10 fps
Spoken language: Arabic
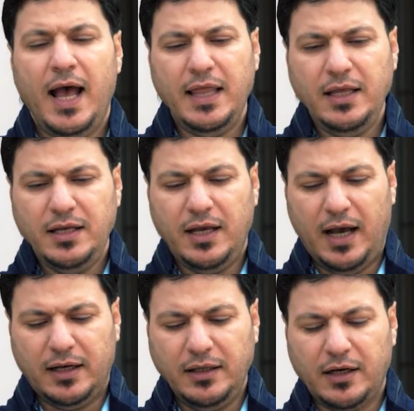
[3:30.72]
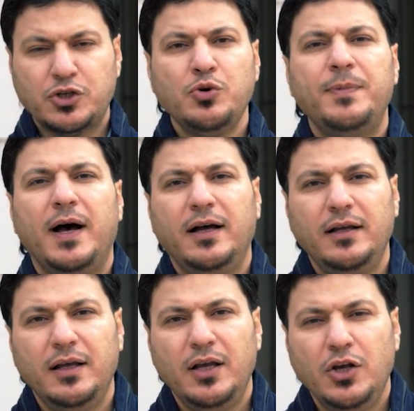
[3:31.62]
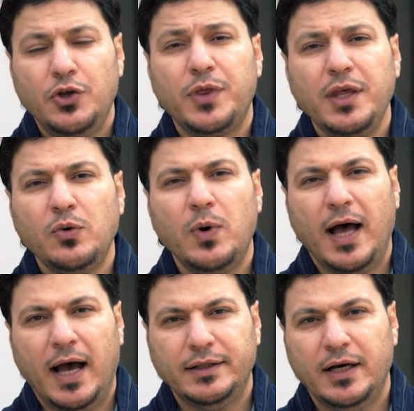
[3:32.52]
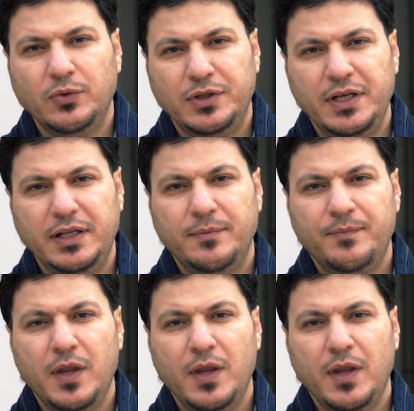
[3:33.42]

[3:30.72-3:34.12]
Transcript: هذه حقيقه شبهه يثيرها اعداء الدين